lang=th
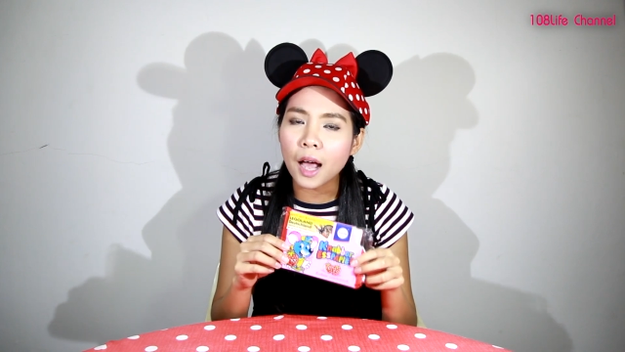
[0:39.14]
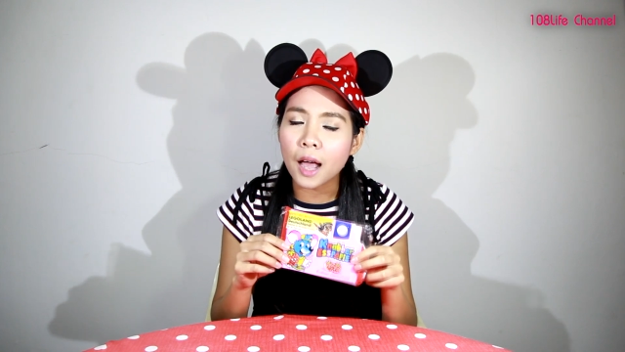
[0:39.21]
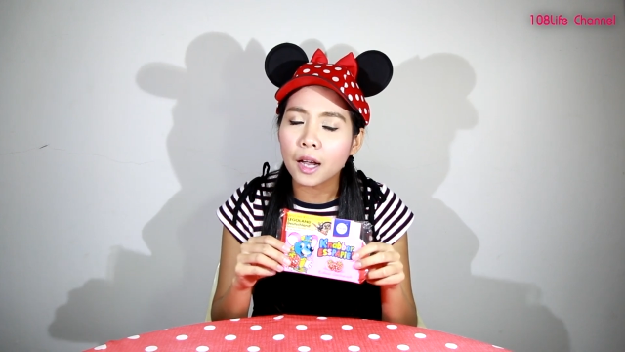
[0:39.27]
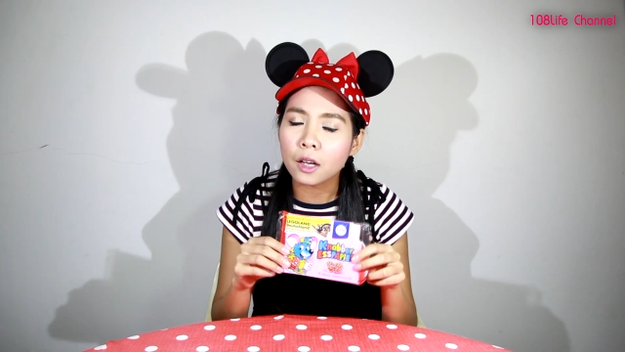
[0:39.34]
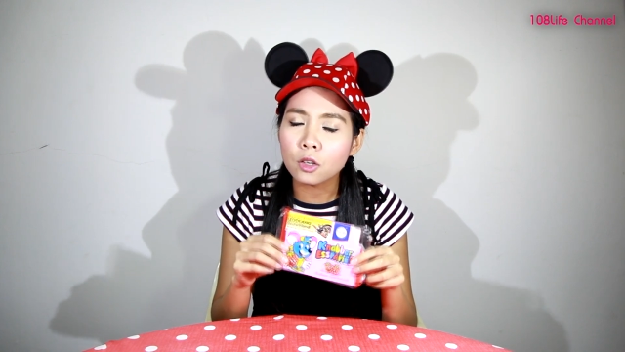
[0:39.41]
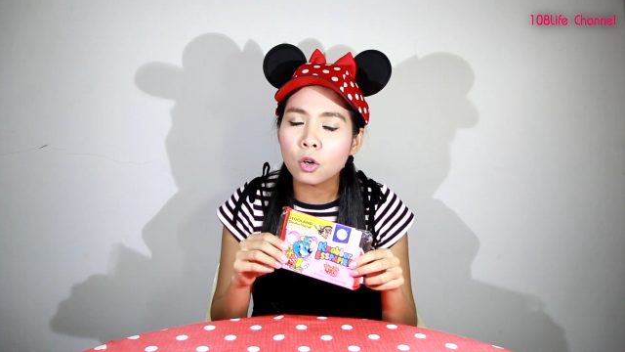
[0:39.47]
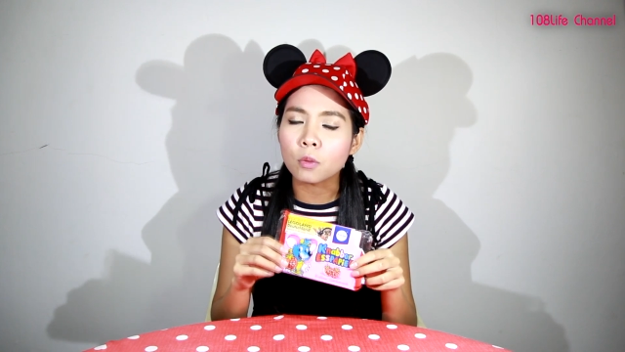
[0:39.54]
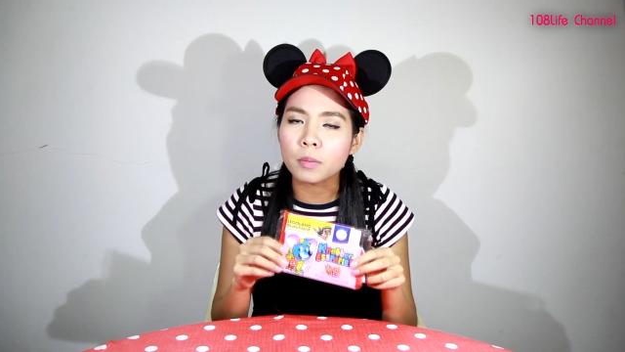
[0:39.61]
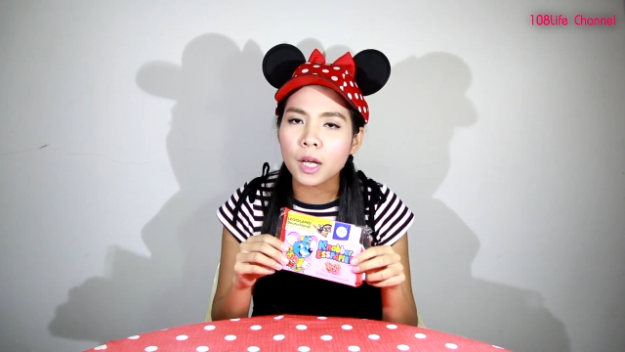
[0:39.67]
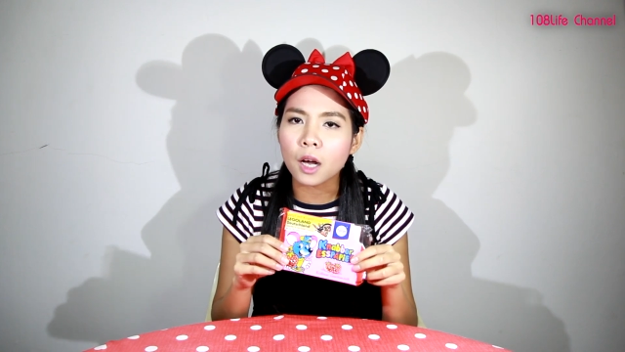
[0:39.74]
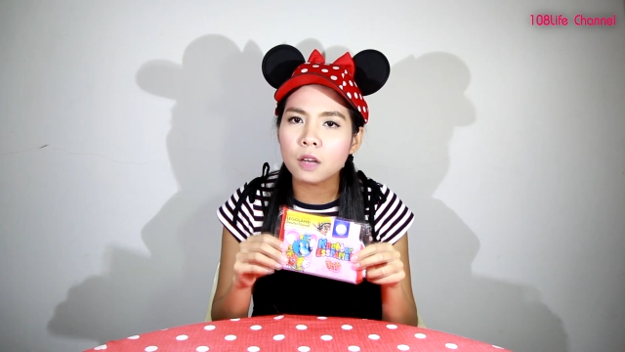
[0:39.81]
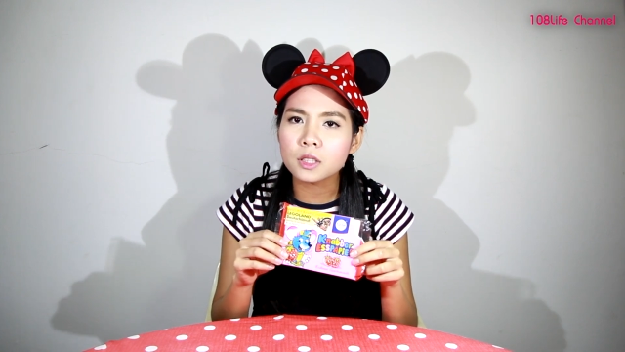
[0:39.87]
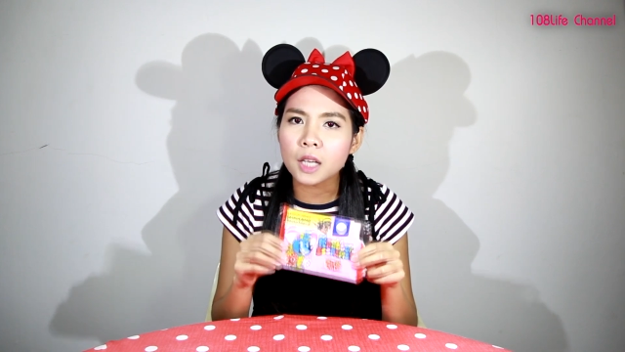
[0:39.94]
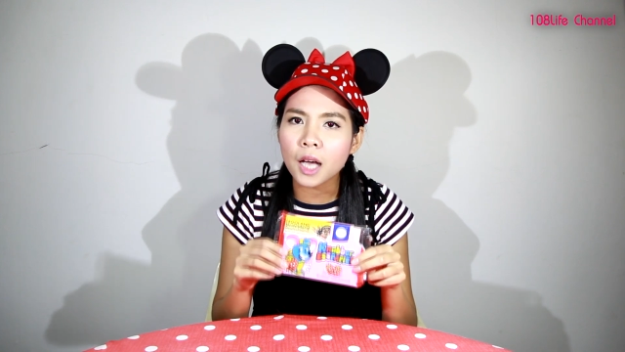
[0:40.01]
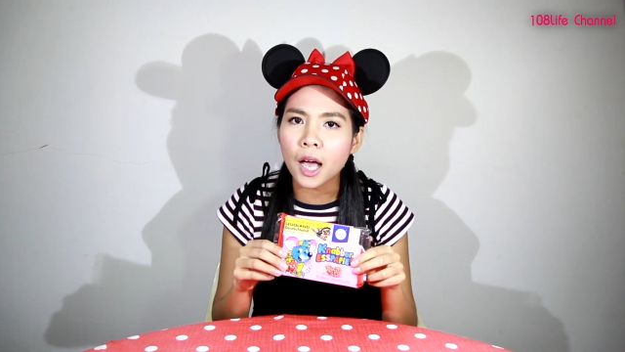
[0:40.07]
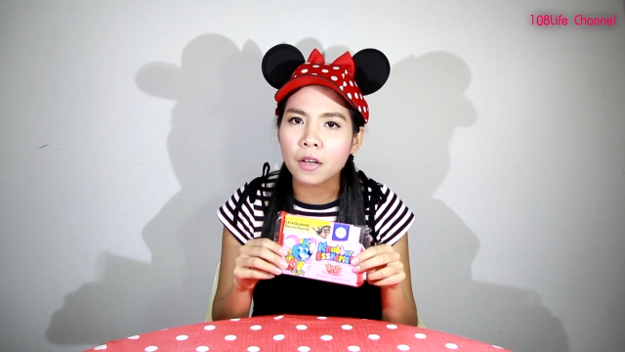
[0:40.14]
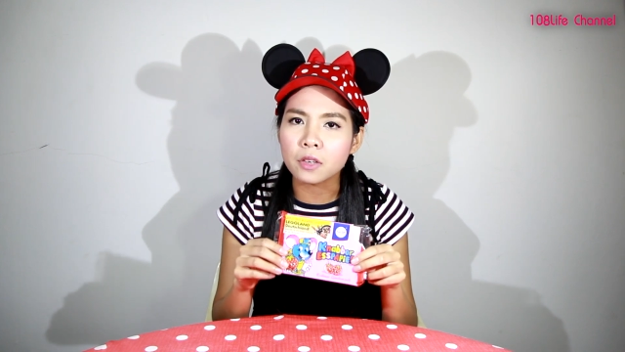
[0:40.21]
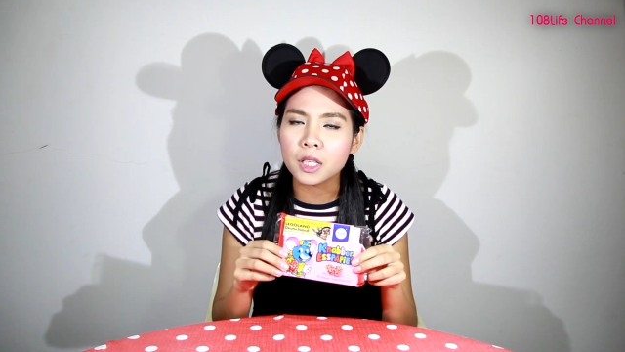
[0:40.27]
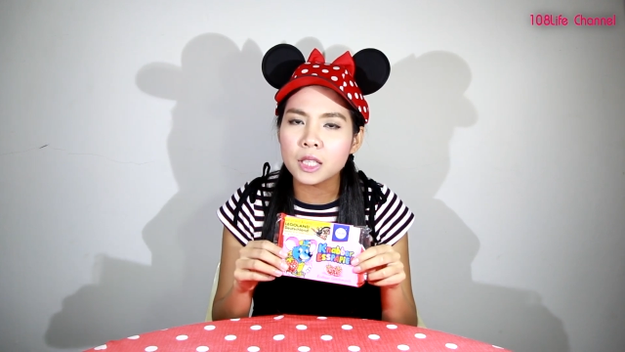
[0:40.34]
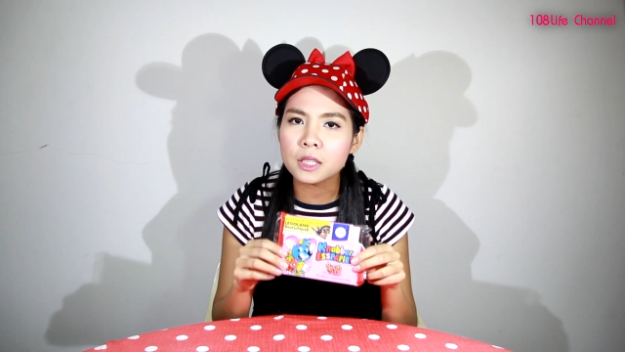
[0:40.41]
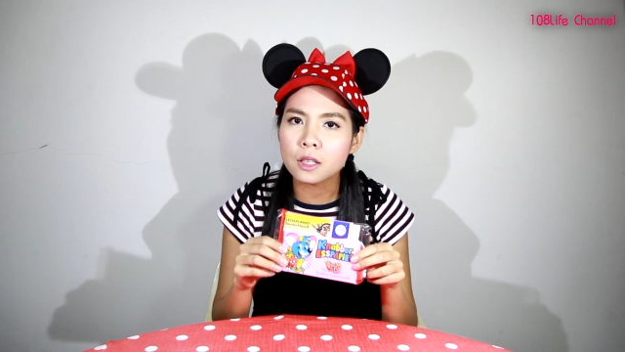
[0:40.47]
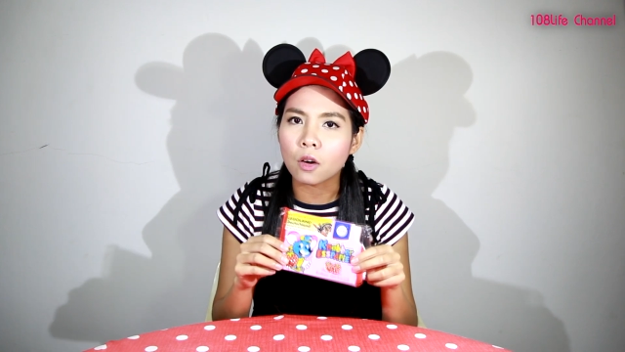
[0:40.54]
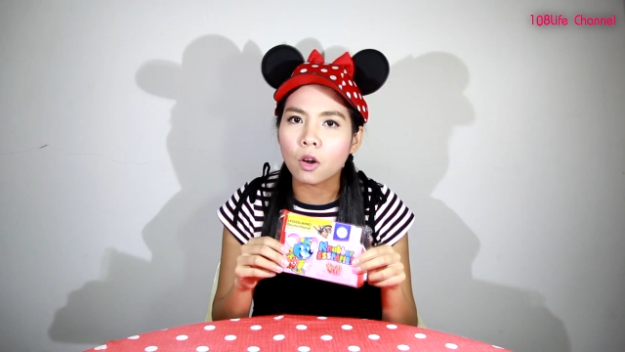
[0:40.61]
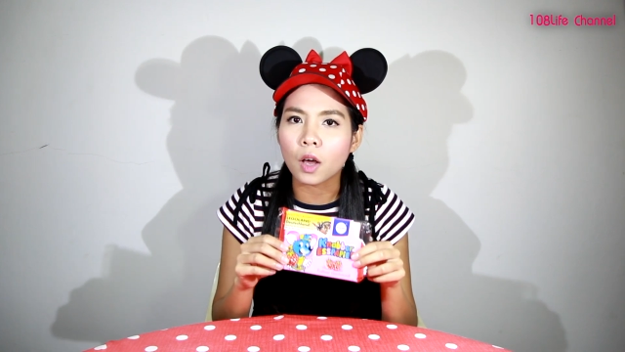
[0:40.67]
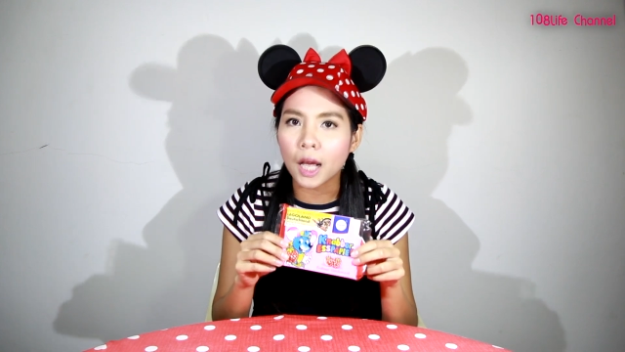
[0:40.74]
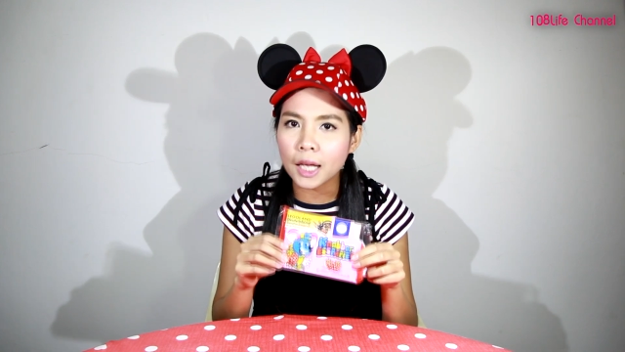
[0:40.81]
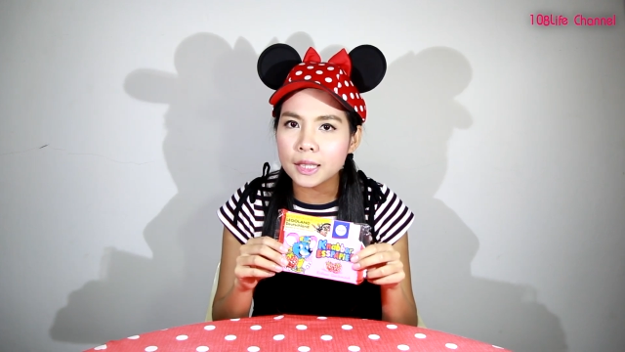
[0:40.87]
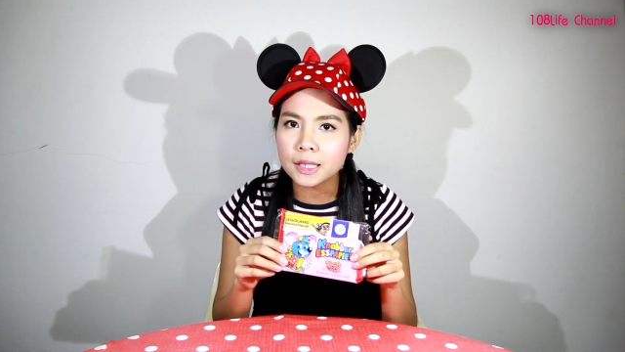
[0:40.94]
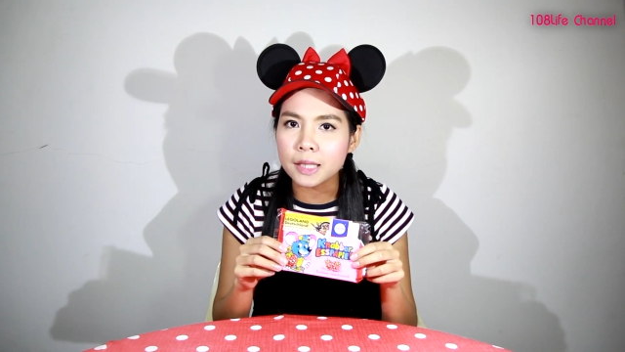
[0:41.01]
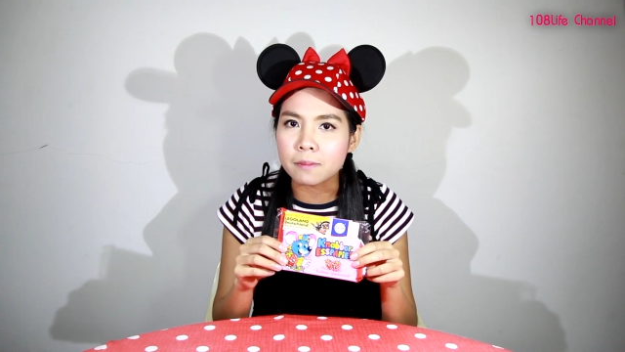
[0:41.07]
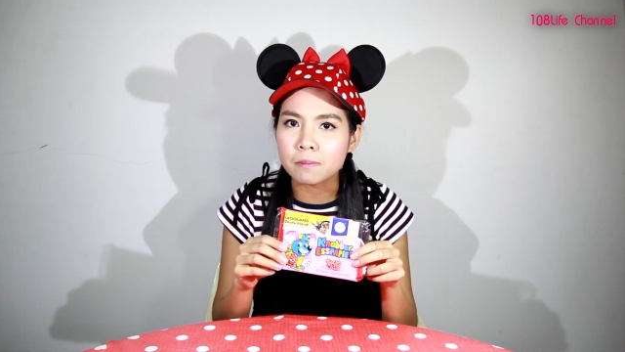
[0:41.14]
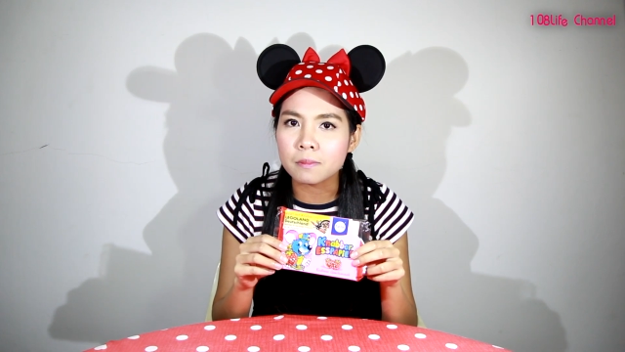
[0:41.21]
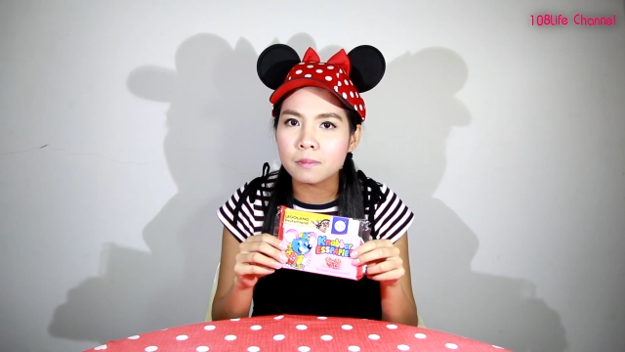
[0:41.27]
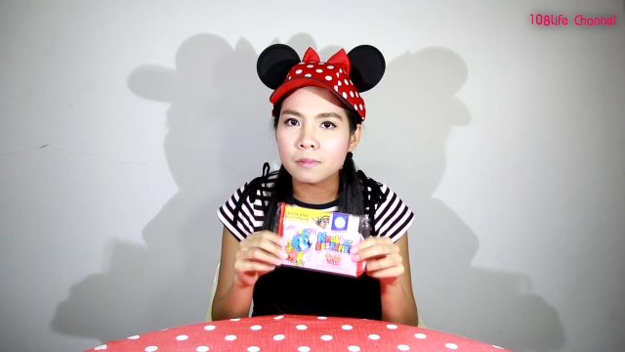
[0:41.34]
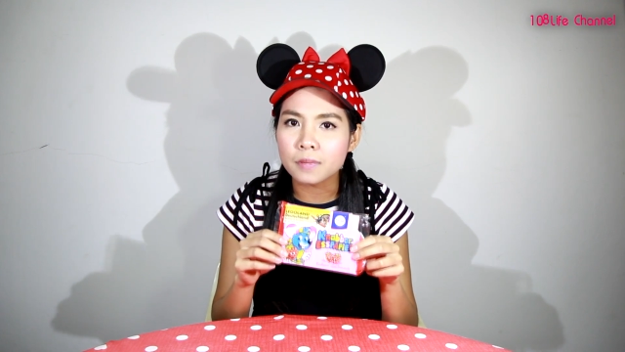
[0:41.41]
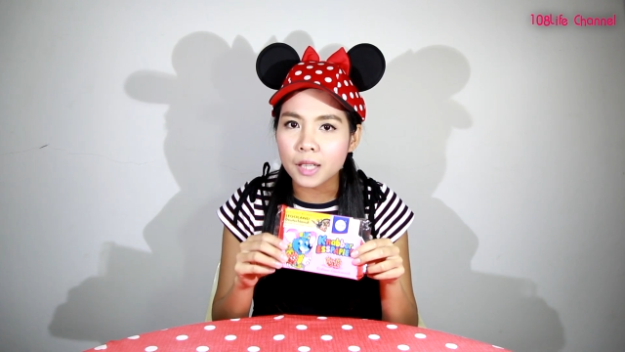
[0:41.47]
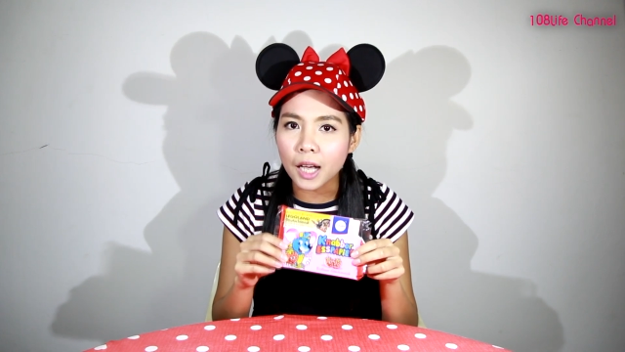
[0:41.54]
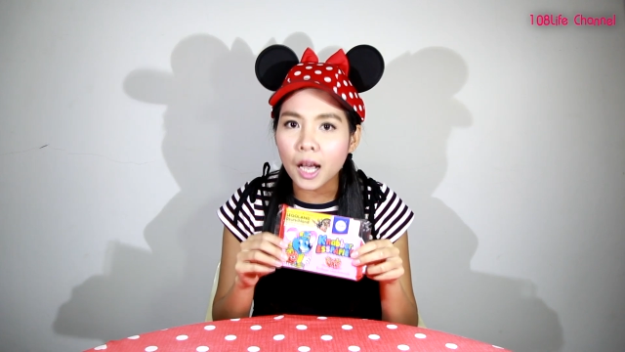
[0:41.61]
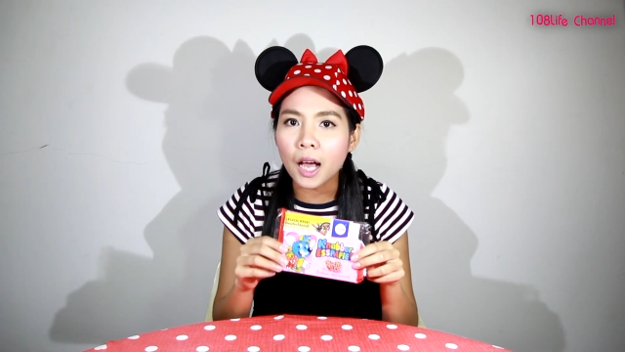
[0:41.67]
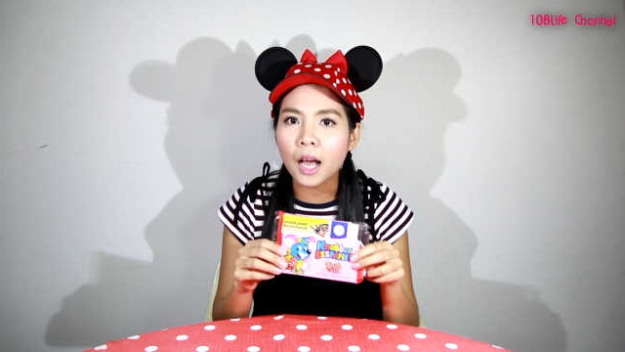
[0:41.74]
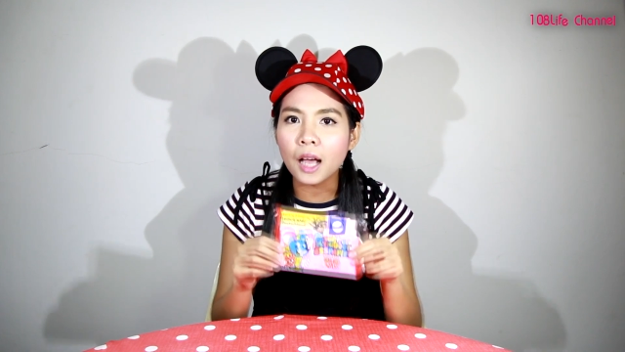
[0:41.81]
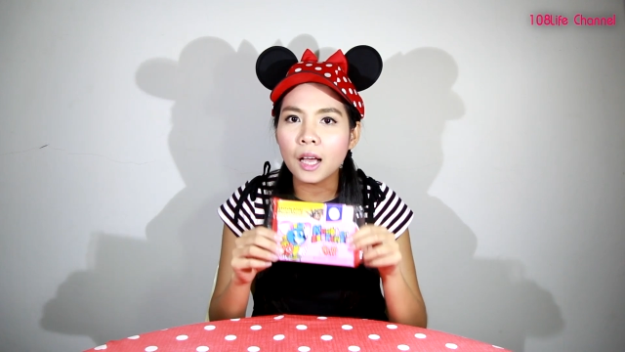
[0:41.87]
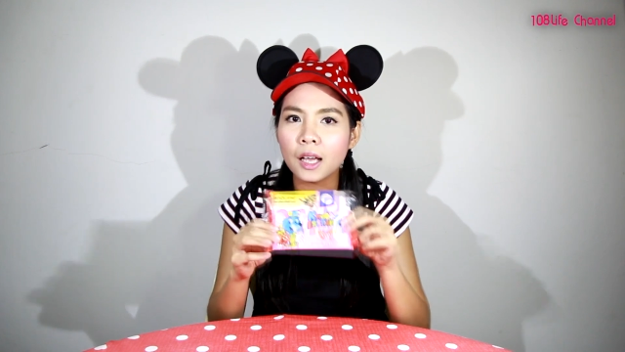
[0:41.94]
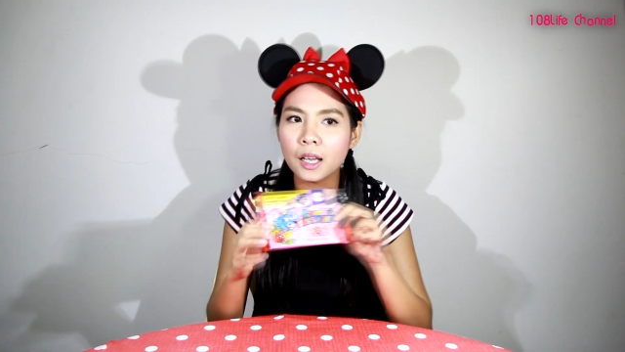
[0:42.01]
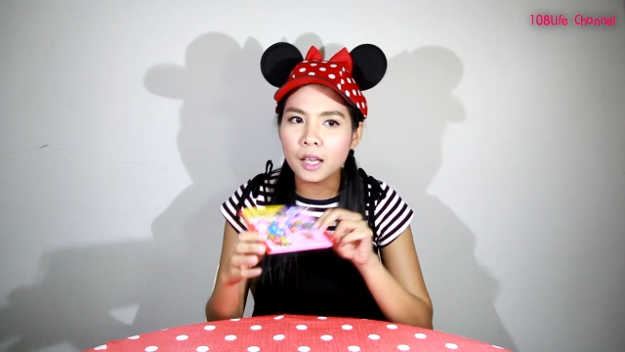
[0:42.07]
ขายขนมเนี่ยเขาจะขายอยู่ที่ 250 นะคะ